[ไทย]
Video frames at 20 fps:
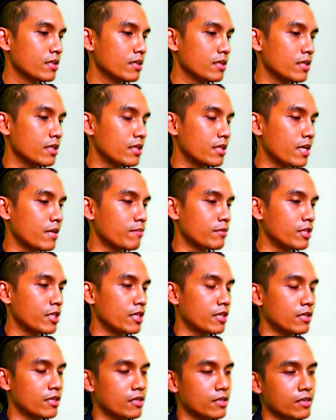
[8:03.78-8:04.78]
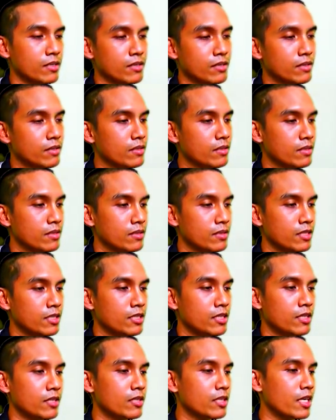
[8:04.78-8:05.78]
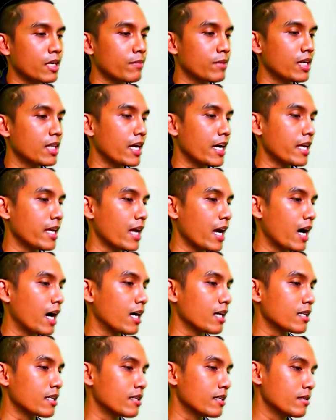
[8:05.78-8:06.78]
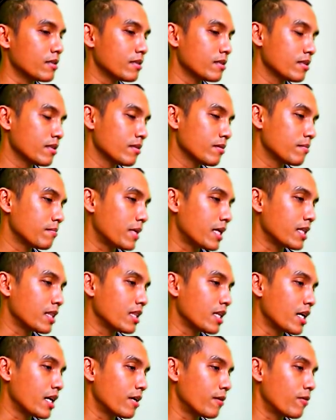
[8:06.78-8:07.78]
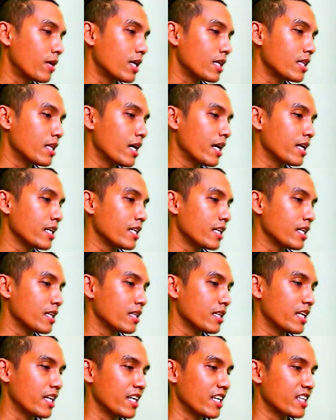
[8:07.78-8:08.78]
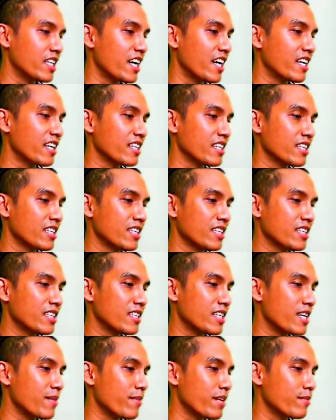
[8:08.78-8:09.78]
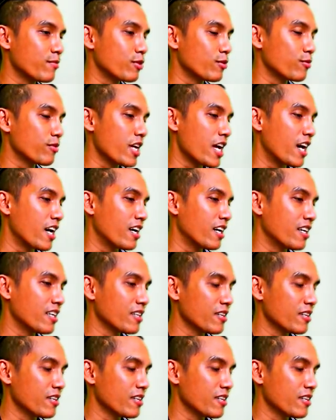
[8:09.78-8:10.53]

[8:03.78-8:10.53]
แต่ตามจริงก็จริงๆก็ทำได้หลายอย่างนะปั้นได้วาดได้เขียนได้ ได้ได้แม้หมดทุกอย่าง